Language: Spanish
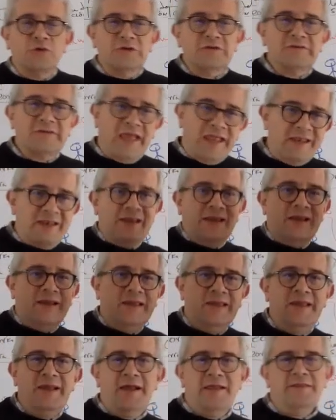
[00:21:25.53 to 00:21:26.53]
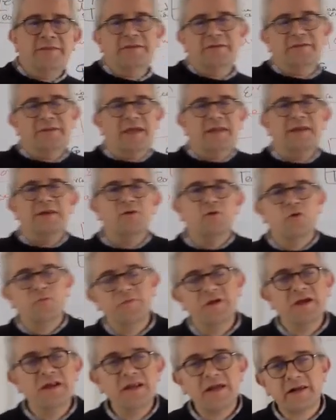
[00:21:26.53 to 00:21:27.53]
es tan gigante, tan
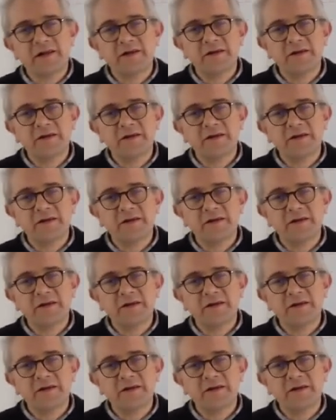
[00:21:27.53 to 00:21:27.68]
enorme de las